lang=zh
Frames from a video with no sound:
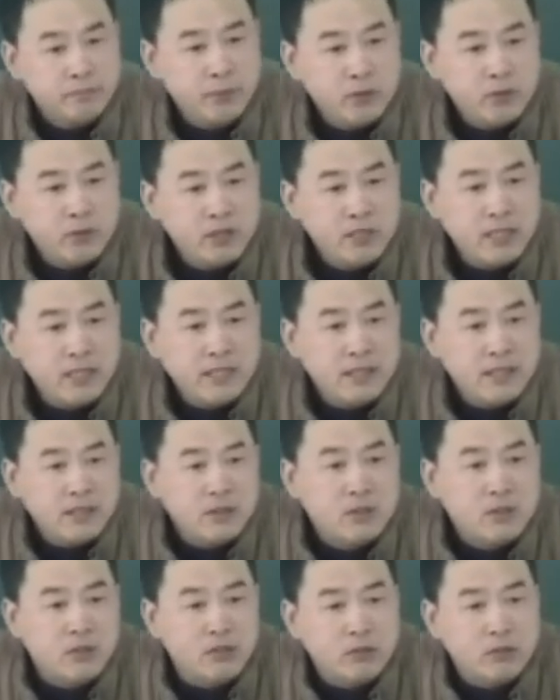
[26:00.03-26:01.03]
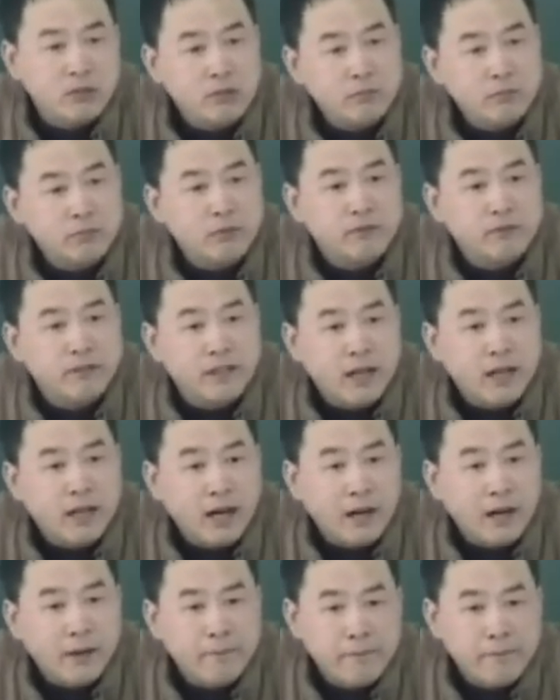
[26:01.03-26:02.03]
比如说在这个总论部分
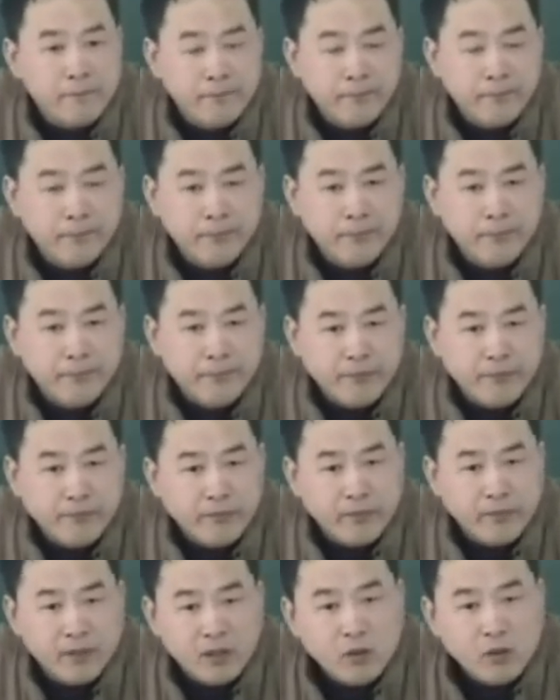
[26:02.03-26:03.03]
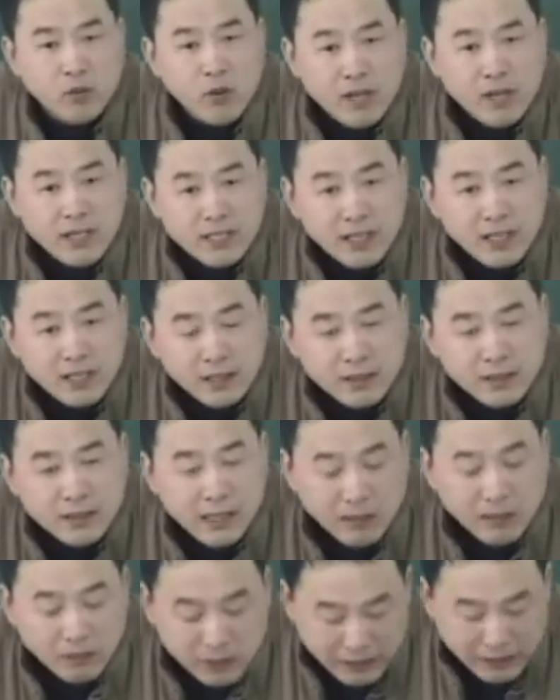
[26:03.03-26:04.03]
哈，关键要
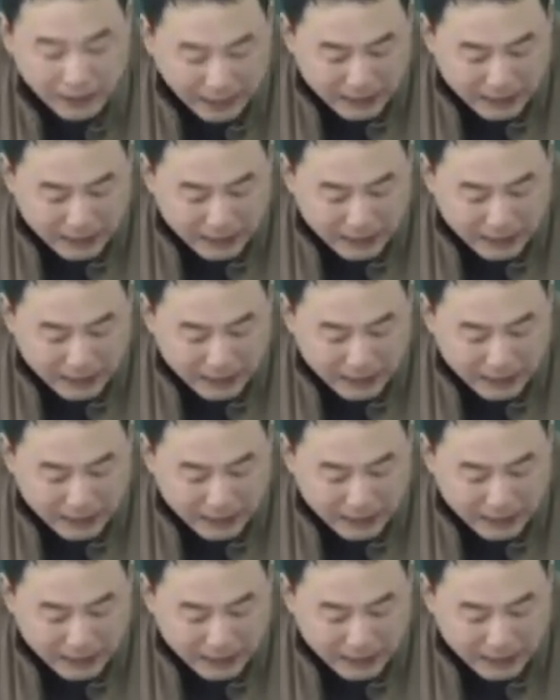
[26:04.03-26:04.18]
掌握